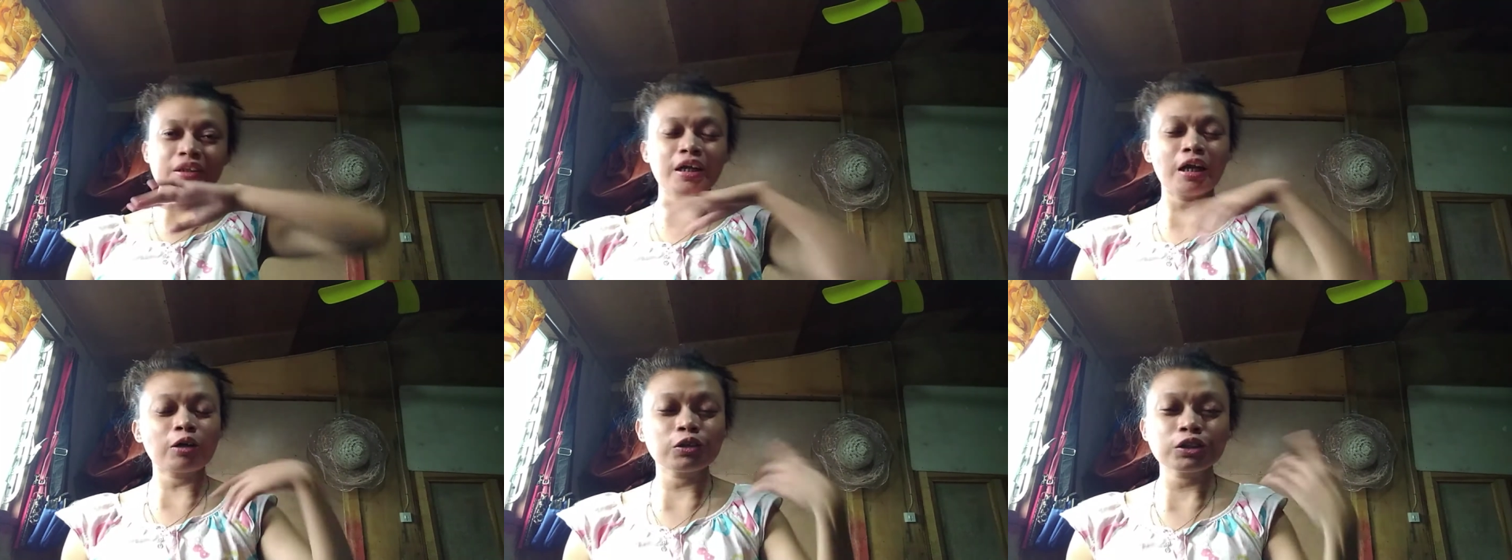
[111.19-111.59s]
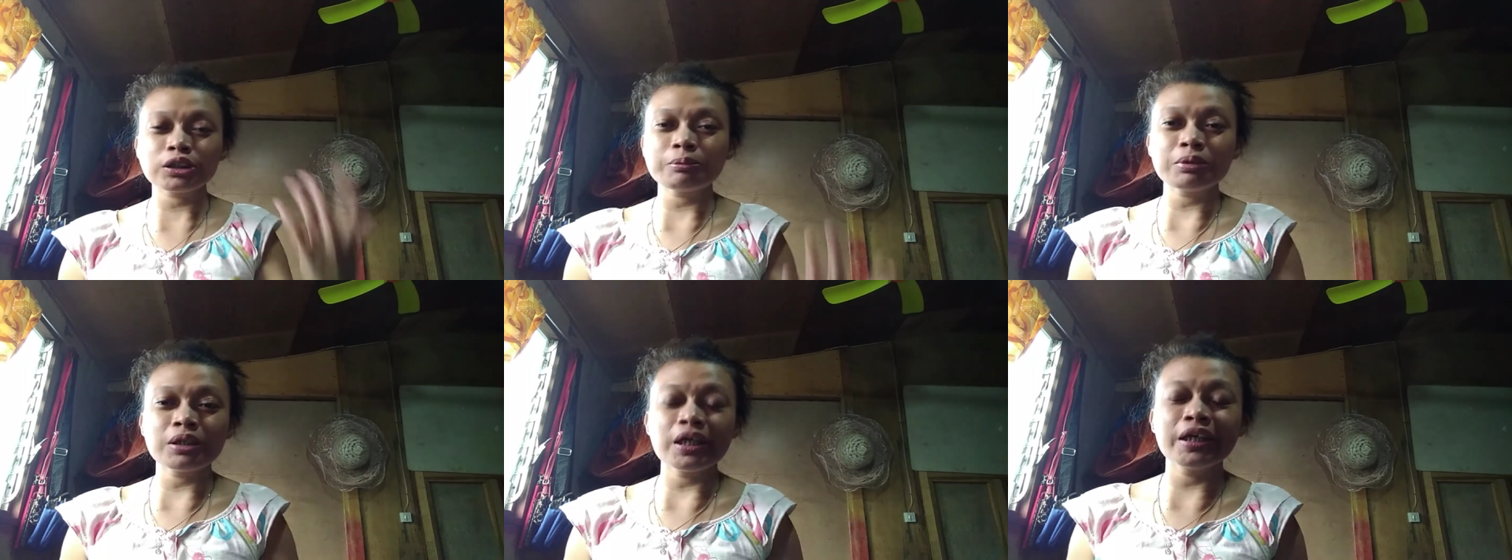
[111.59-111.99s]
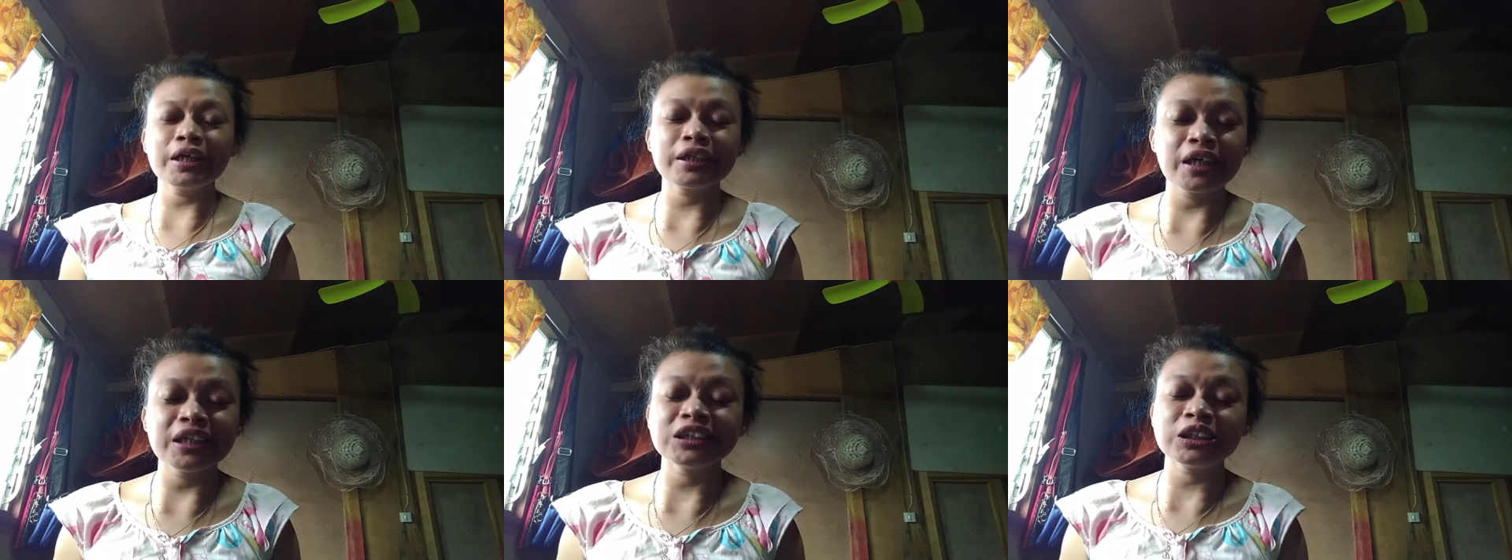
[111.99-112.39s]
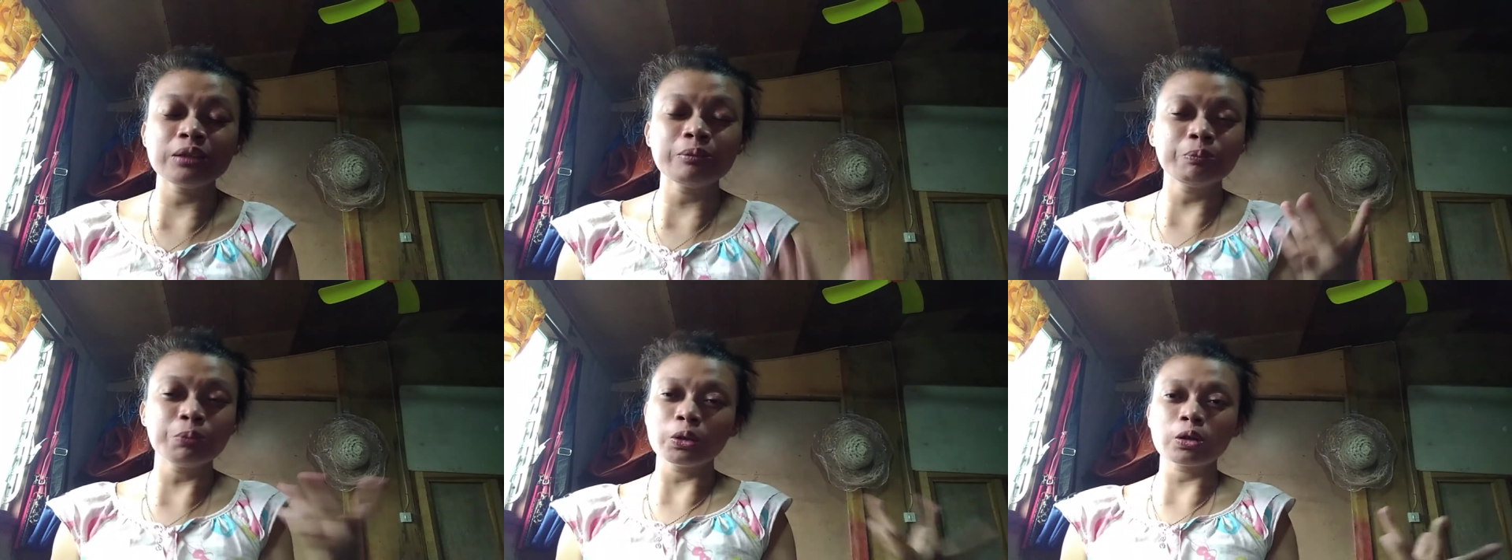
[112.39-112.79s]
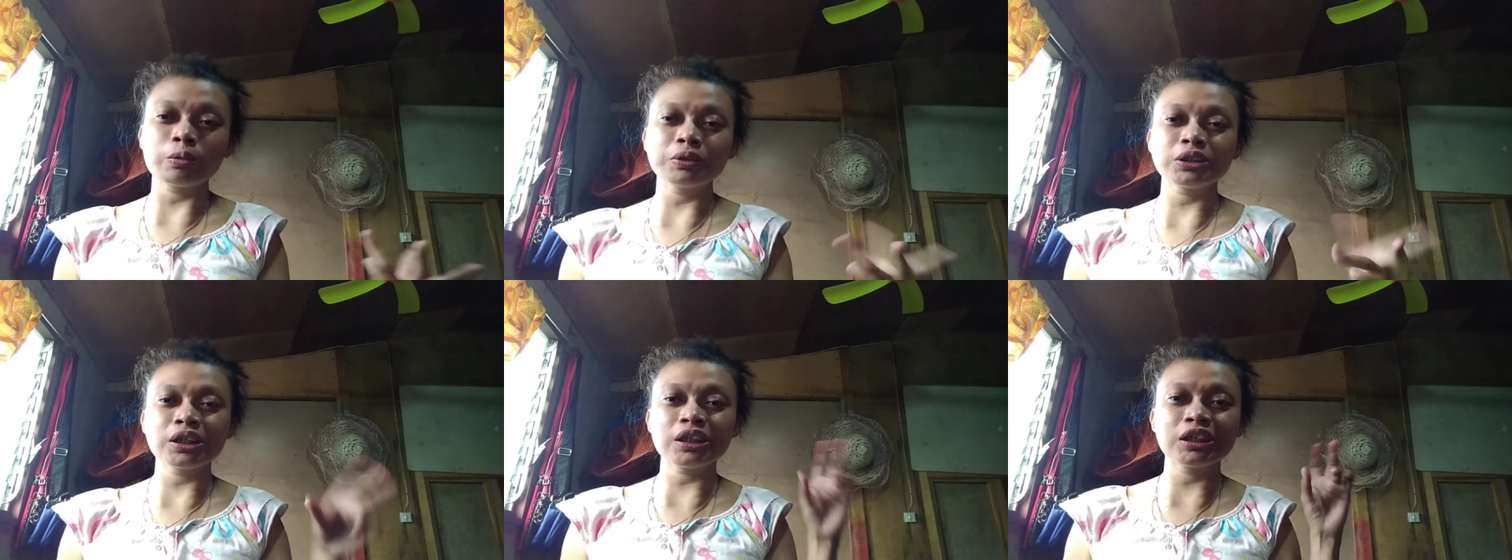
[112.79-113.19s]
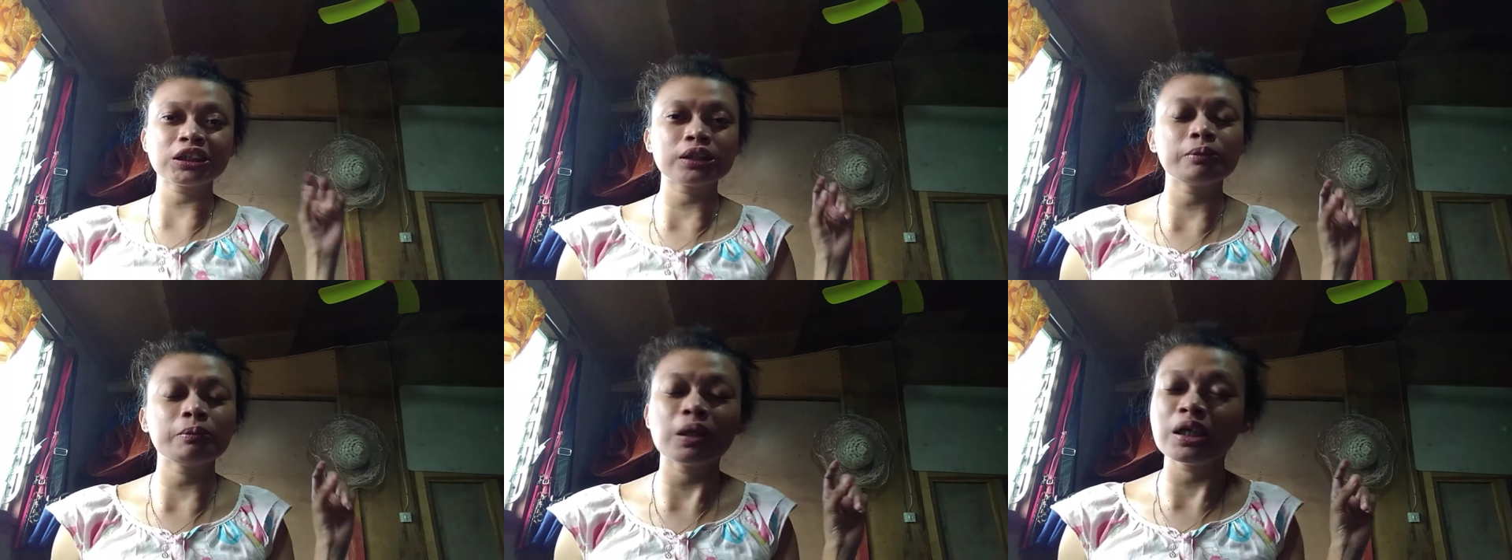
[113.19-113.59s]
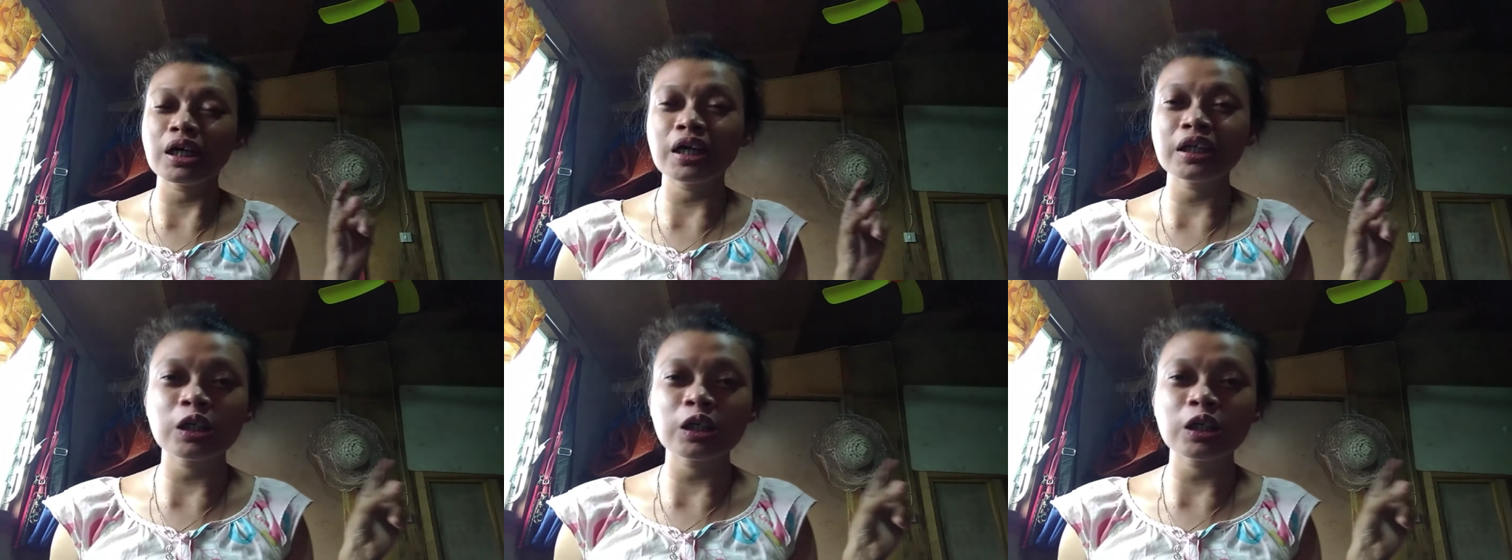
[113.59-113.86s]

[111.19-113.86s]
Ako subalay guys. Simple ko sana subalay.